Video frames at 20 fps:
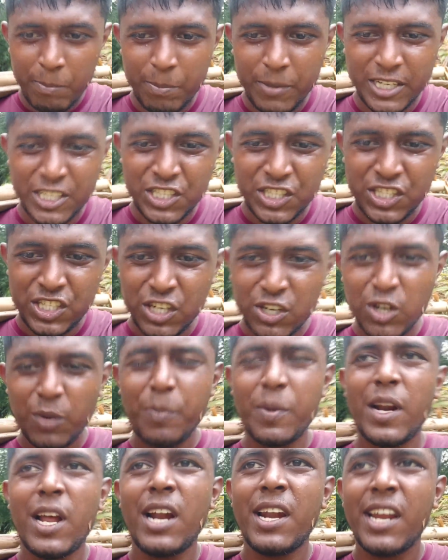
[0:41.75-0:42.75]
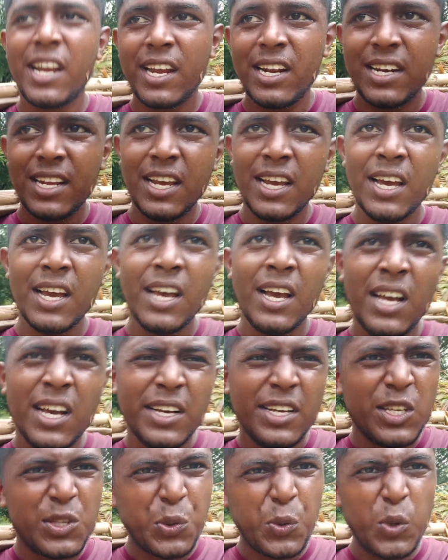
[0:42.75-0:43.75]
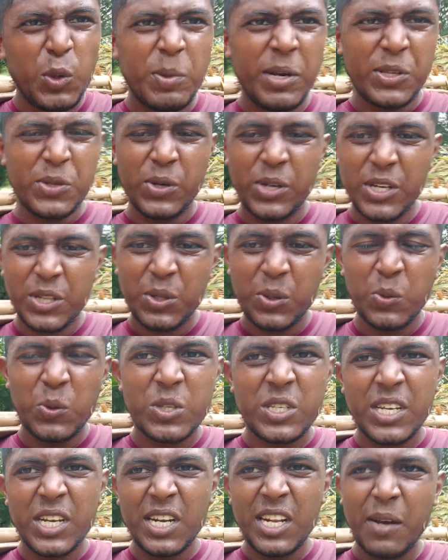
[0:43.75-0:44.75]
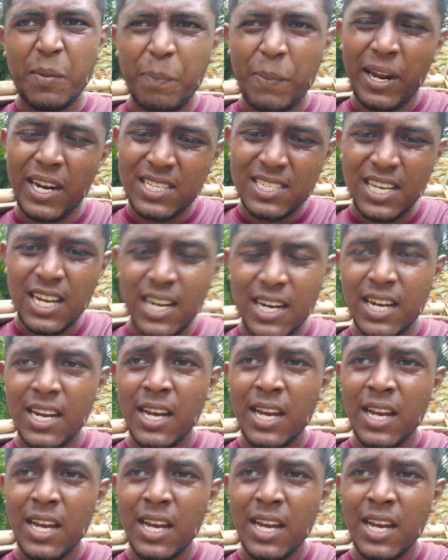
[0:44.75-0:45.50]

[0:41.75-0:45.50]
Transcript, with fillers: बच्चे को पढ़ाने के लिए स्कूल भेजोगे तो उसके लिए पैसा